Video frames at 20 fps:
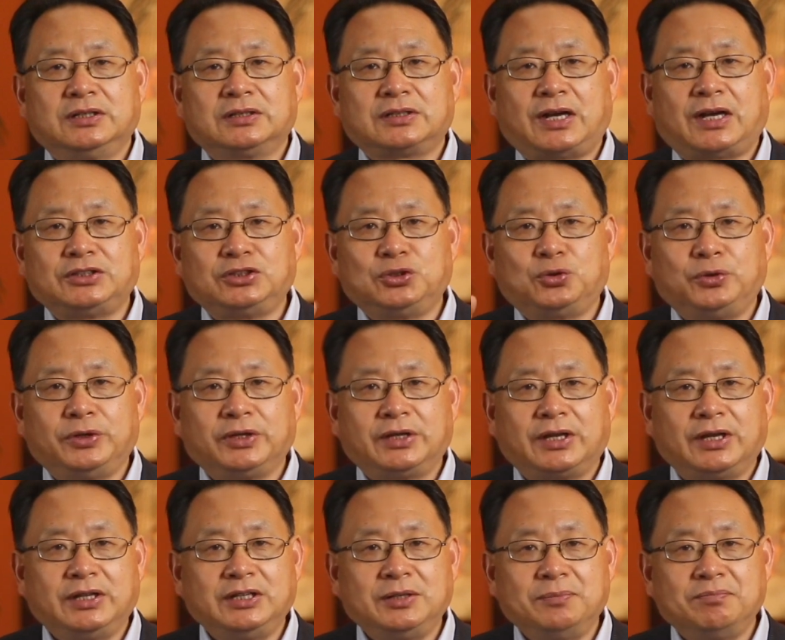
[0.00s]
它就会
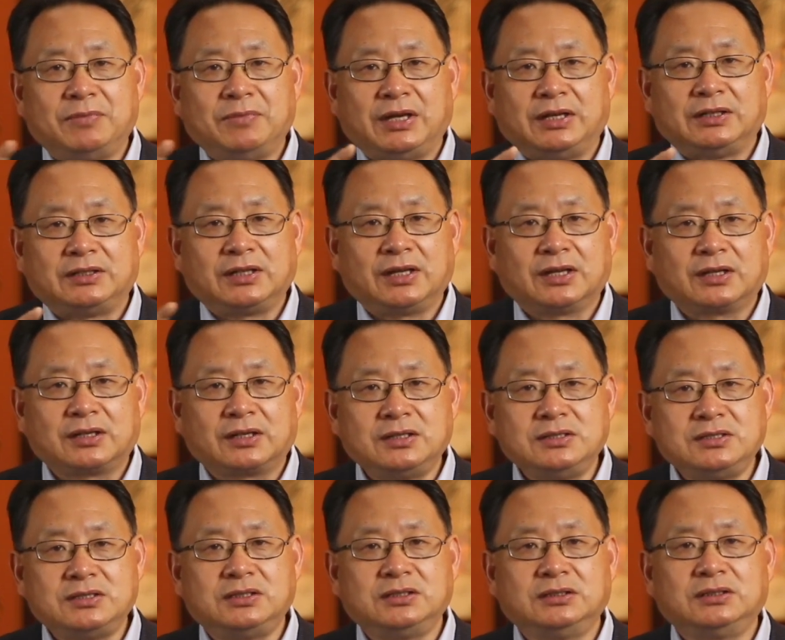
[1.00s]
给你每天更
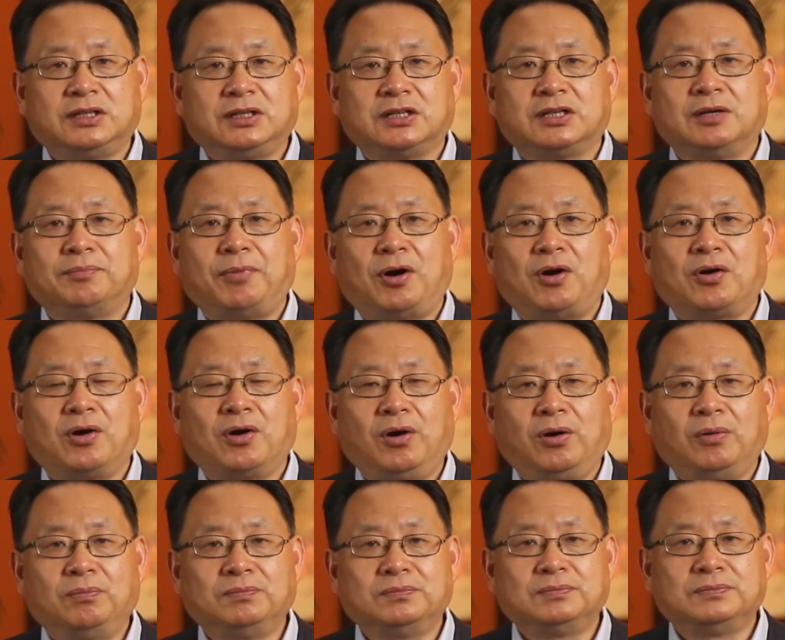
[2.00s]
新的一个报告。
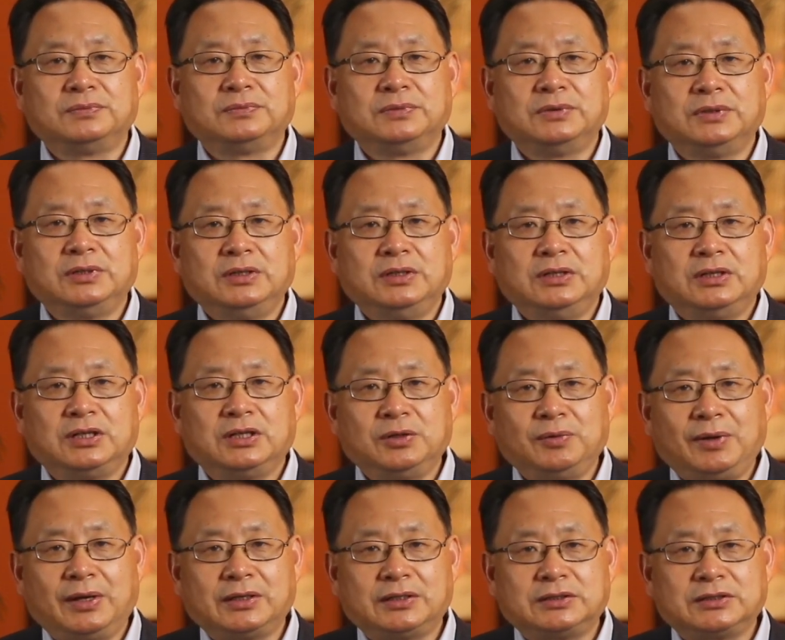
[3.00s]
另
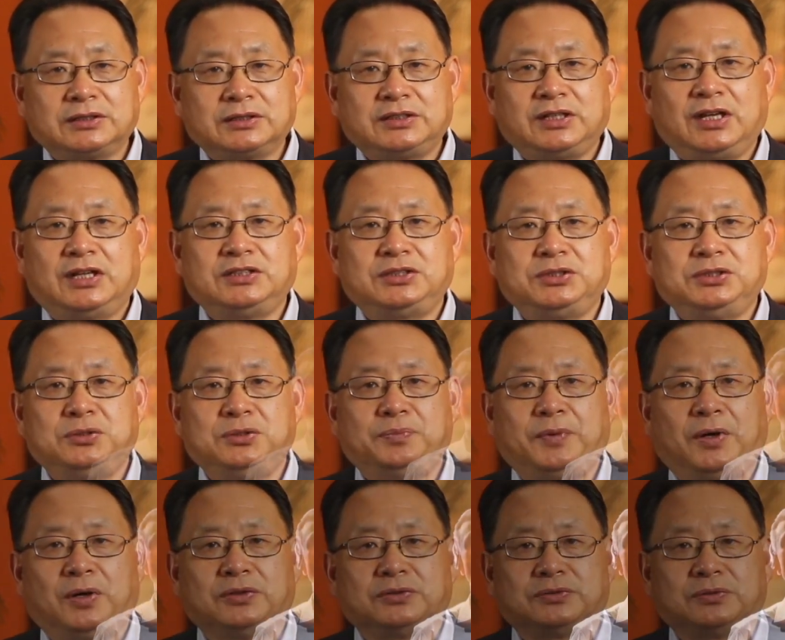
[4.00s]
外呢，这个天气预
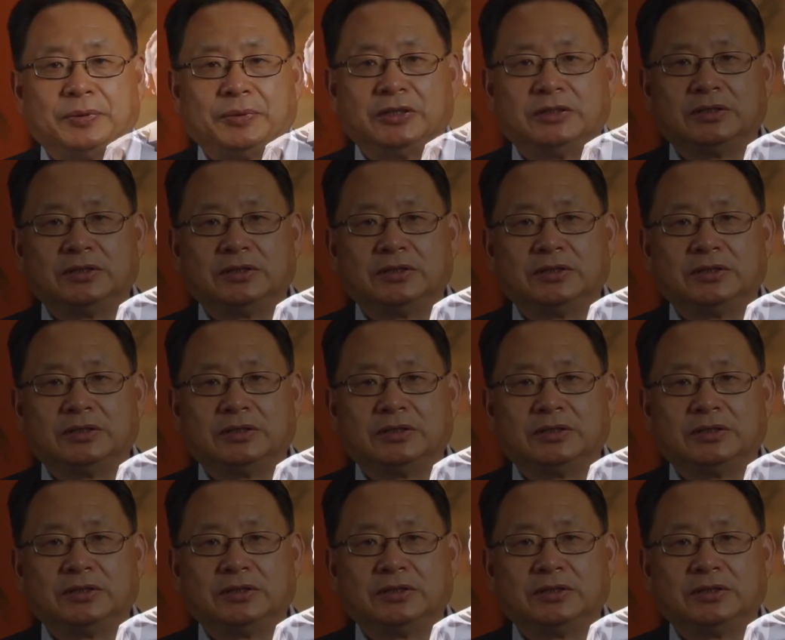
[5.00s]
报频